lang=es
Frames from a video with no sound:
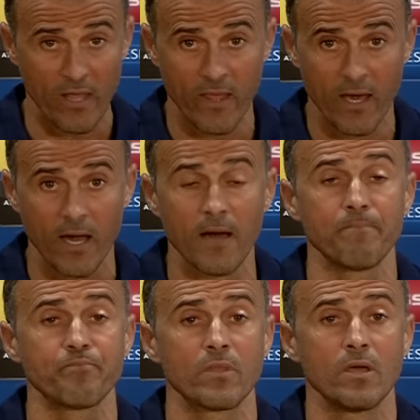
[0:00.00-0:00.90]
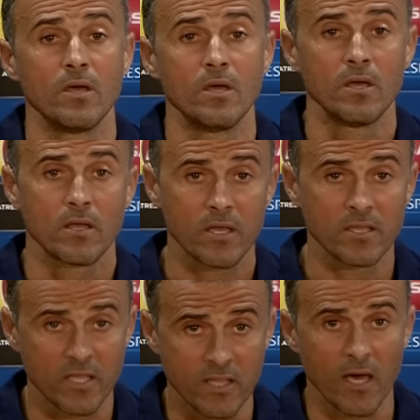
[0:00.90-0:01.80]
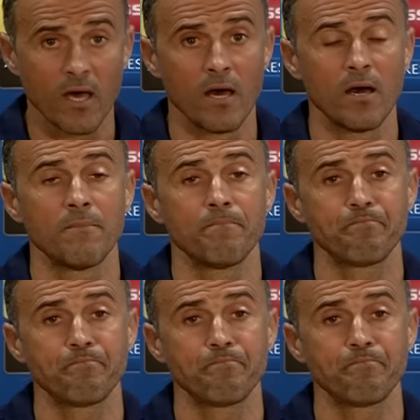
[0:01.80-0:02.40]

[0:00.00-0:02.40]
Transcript: idea que intenta